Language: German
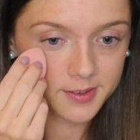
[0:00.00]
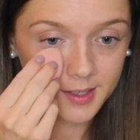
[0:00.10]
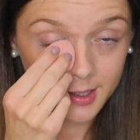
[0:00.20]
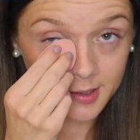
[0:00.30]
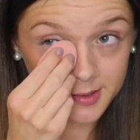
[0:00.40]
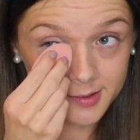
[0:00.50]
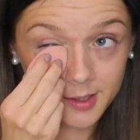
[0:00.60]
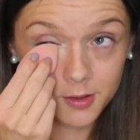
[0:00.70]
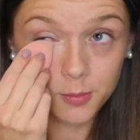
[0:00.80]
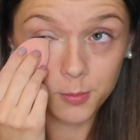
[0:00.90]
ein bisschen anders ist.
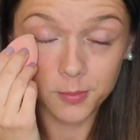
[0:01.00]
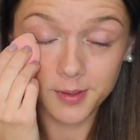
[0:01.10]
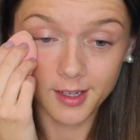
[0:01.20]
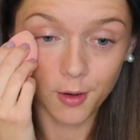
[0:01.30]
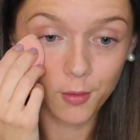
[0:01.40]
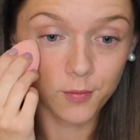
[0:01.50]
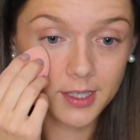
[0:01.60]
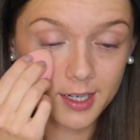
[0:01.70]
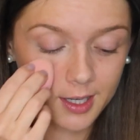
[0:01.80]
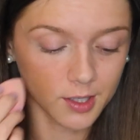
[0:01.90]
Also ich muss mich da auch
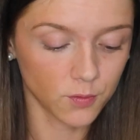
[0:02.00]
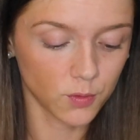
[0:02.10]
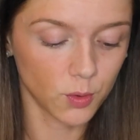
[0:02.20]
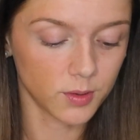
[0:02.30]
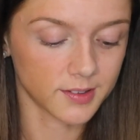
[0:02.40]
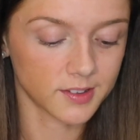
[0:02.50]
wieder dran gewöhnen.